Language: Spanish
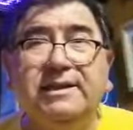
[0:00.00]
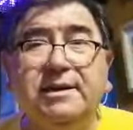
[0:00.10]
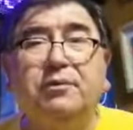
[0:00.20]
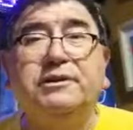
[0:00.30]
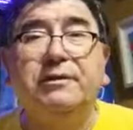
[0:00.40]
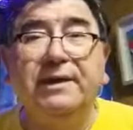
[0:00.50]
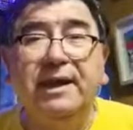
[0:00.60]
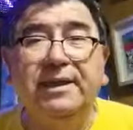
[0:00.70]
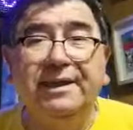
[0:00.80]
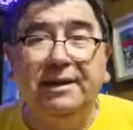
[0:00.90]
esa
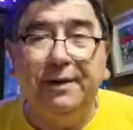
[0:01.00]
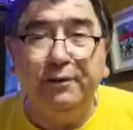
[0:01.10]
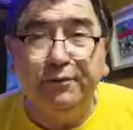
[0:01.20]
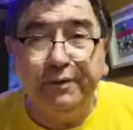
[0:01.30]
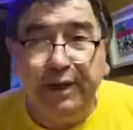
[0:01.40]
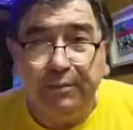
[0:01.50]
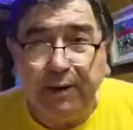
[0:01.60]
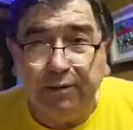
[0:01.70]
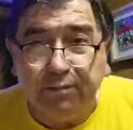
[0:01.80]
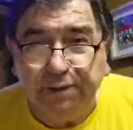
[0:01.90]
posibilidad de grabar un
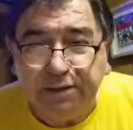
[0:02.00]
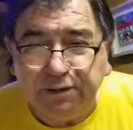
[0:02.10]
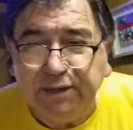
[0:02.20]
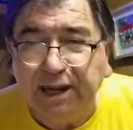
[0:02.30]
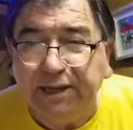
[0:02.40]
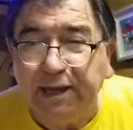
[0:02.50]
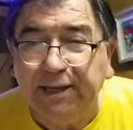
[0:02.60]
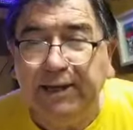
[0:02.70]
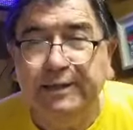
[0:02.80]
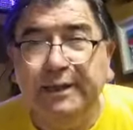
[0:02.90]
tema con Víctor Jara,
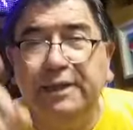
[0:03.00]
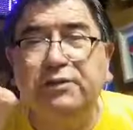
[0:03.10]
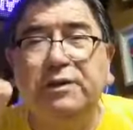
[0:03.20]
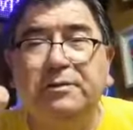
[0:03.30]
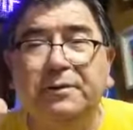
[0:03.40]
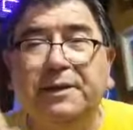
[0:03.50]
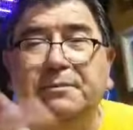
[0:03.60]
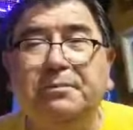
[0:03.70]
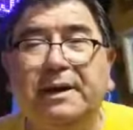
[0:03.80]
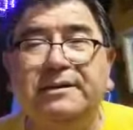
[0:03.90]
El derecho de vivir
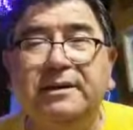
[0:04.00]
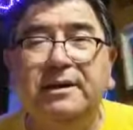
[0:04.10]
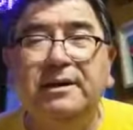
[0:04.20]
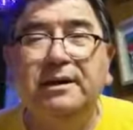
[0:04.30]
en paz.